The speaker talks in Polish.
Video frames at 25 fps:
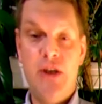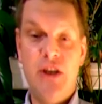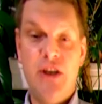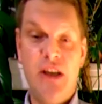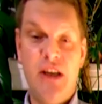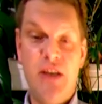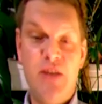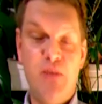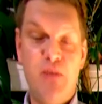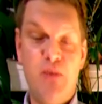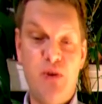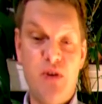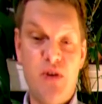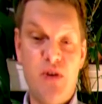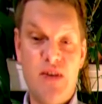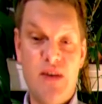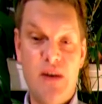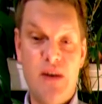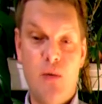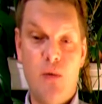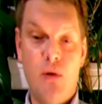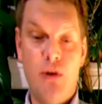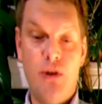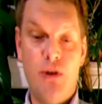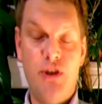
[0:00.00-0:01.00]
czy jakieś
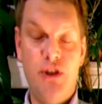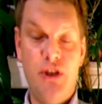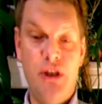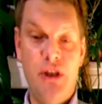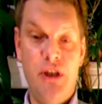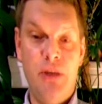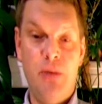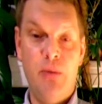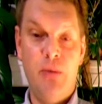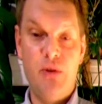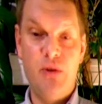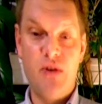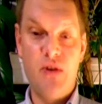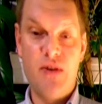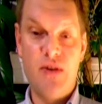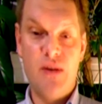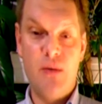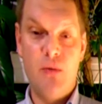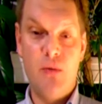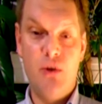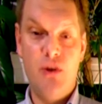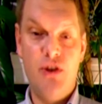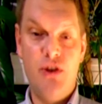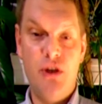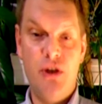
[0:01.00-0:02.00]
pozostałości,
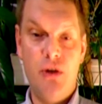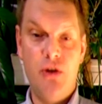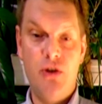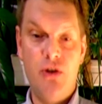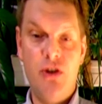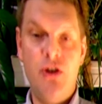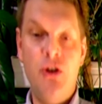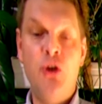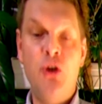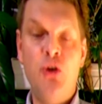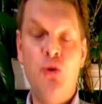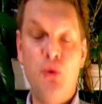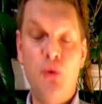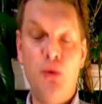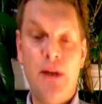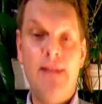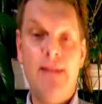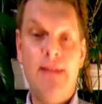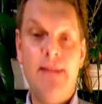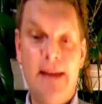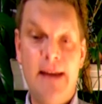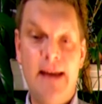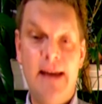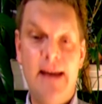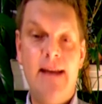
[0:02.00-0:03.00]
pozostałości roślin,
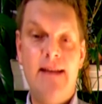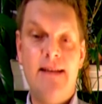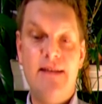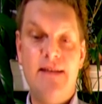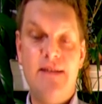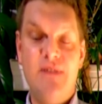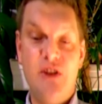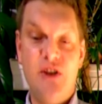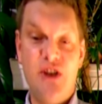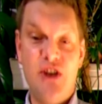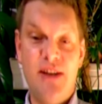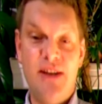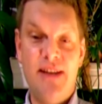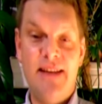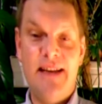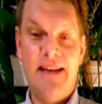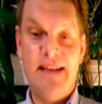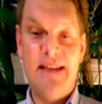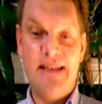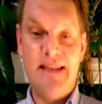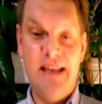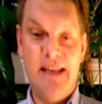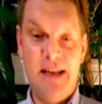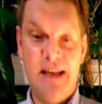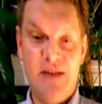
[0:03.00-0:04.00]
które te
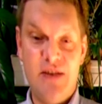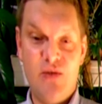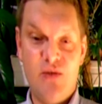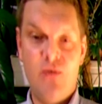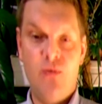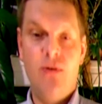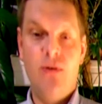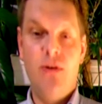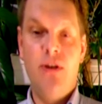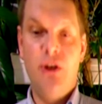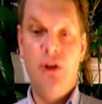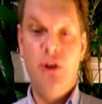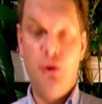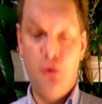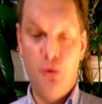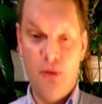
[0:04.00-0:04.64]
zwierzęta zjedzą.